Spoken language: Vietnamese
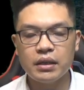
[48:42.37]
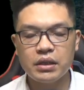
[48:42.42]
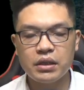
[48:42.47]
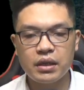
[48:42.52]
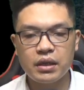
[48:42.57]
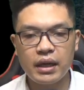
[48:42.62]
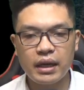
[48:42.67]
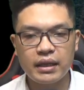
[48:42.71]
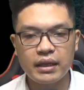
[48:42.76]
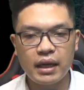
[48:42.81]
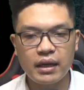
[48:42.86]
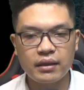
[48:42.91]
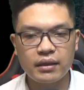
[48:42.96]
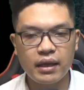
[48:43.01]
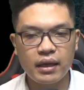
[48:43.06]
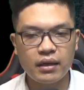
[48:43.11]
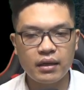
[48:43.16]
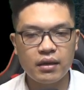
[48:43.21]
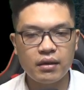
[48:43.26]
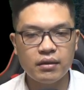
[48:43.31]
Trương Đại Thắng
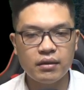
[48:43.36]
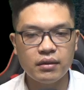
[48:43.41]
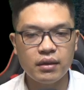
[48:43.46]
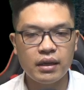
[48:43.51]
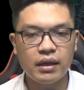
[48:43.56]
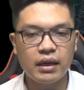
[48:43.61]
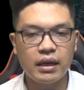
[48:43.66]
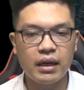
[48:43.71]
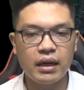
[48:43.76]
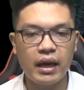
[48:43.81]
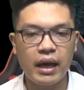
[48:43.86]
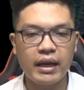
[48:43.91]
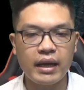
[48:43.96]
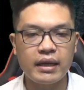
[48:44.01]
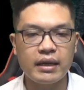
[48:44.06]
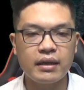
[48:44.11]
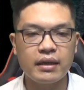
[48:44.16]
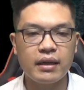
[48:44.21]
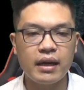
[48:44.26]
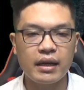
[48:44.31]
thét lớn,
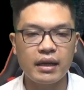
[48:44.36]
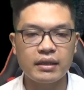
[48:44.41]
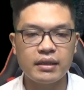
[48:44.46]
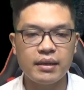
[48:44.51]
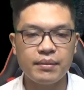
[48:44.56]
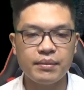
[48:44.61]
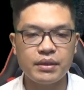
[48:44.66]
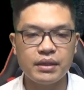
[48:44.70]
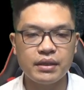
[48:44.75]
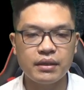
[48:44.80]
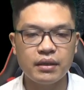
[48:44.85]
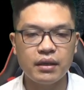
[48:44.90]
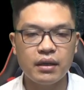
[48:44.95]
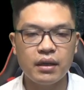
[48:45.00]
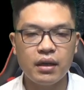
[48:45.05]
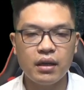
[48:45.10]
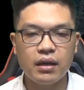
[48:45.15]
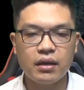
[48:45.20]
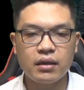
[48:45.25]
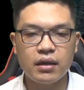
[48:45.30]
này Lạc chấp sự,
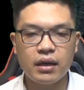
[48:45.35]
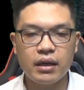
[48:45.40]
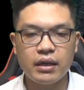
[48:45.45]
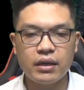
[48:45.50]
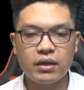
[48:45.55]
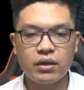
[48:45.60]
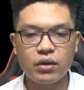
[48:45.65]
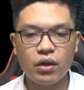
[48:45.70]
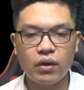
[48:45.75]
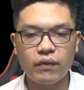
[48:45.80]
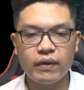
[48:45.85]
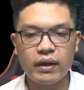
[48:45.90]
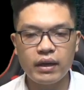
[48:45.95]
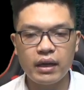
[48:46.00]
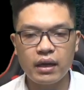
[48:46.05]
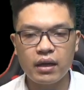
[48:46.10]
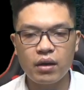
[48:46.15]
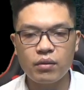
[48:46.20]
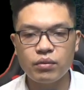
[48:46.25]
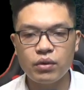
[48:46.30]
người nói vậy
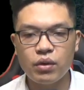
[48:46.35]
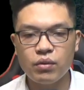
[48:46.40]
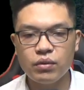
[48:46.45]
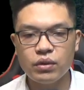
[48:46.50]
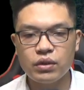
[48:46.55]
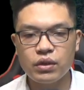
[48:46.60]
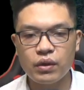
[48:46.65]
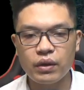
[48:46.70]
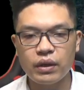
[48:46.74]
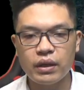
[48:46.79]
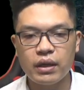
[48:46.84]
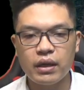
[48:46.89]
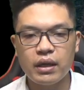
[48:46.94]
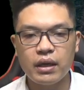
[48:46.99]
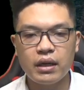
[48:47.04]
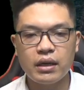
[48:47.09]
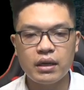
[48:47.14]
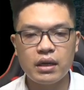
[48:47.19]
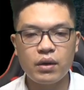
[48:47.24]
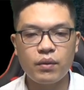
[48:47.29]
là không đúng rồi.
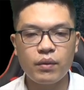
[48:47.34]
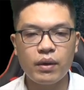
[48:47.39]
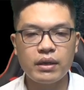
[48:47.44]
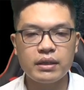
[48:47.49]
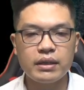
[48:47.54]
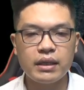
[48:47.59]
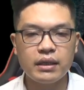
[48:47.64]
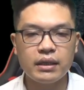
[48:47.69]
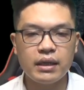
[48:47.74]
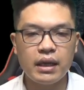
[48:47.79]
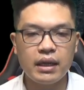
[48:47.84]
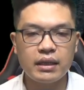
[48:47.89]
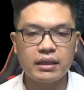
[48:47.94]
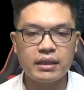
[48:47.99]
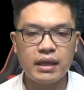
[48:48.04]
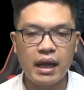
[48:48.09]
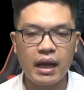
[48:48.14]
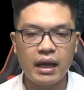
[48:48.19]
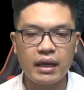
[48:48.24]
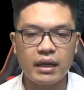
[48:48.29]
Đừng quên chính Ninh
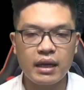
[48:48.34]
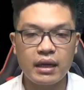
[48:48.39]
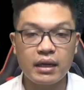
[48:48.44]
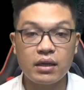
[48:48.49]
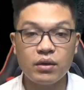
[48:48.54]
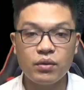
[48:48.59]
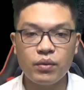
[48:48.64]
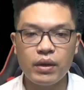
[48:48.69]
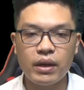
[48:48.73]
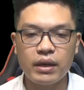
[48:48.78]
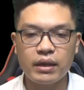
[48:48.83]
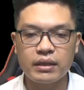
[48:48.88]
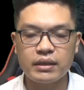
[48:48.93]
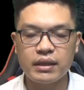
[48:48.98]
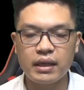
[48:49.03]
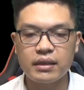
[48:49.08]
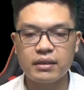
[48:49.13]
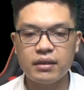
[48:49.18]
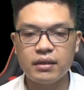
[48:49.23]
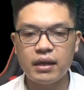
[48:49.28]
Dạ đã cứu huyền
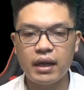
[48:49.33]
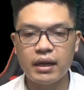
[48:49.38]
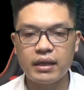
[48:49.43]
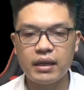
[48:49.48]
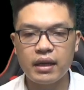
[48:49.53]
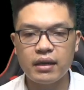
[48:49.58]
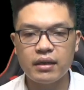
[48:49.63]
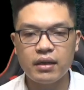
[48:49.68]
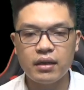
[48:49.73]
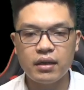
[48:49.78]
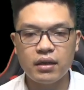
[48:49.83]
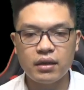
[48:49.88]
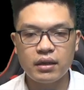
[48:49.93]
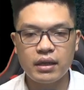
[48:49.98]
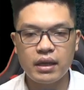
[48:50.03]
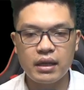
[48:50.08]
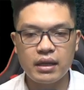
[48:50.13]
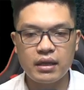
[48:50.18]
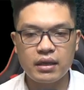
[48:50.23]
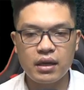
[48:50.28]
sách sứ đại nhân
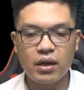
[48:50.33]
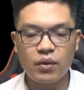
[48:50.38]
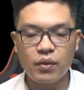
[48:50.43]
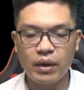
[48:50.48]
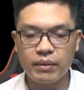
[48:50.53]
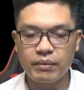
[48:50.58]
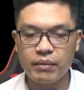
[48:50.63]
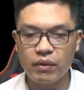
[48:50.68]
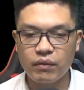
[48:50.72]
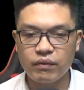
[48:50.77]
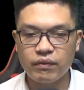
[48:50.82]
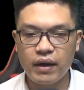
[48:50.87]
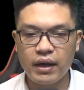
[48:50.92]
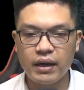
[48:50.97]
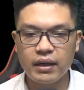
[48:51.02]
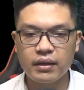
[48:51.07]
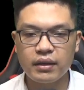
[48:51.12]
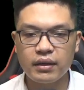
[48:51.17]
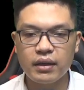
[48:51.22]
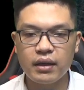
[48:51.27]
khi cơ quan bộc
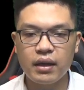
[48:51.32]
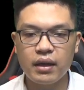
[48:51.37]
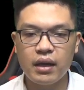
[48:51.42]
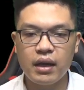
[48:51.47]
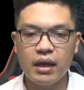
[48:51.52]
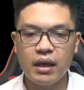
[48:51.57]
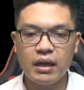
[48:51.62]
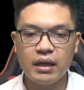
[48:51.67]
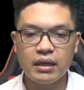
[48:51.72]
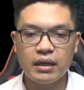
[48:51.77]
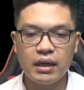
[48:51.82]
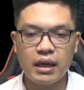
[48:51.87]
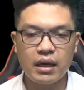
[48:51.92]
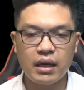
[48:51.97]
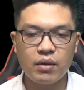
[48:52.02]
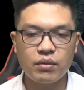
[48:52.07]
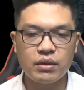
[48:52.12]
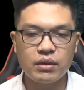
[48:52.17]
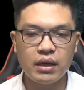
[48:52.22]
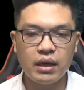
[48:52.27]
phát. Lạc
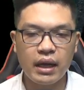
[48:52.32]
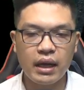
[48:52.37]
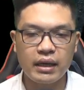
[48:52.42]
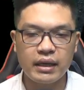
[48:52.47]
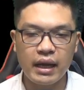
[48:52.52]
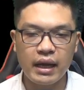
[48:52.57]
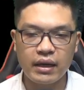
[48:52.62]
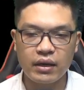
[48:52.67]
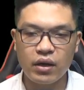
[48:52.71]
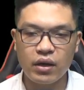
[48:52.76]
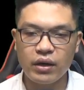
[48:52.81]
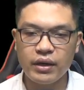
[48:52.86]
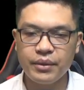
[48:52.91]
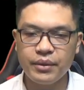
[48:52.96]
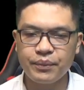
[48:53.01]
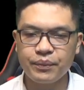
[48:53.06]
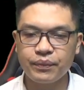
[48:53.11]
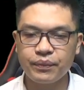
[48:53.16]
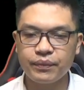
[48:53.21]
Cầu Chân lạnh nhạt nói,